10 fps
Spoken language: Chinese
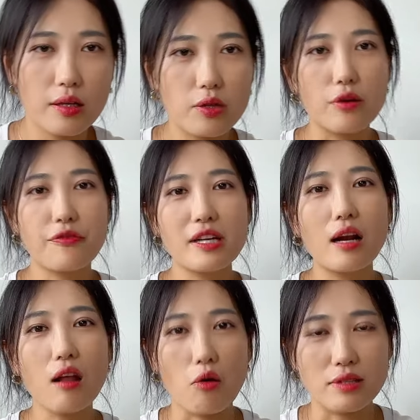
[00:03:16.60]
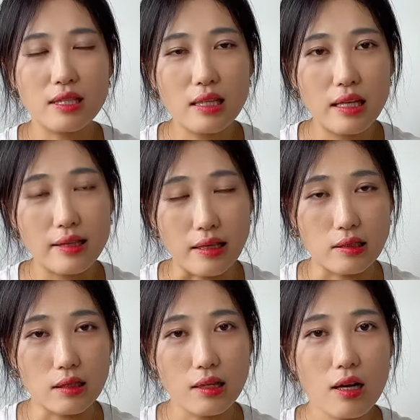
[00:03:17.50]
就是非常老气的一个颜
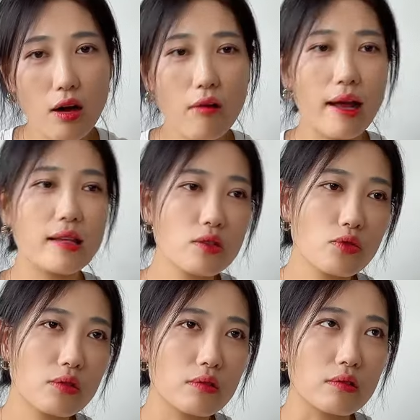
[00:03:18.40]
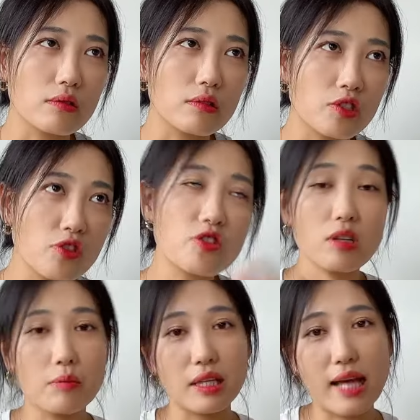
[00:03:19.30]
色，但是后来呢，就是事实
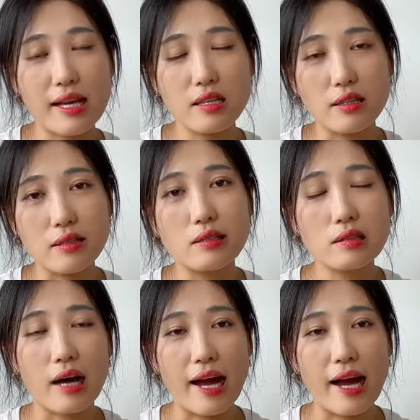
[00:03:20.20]
证明它这个金色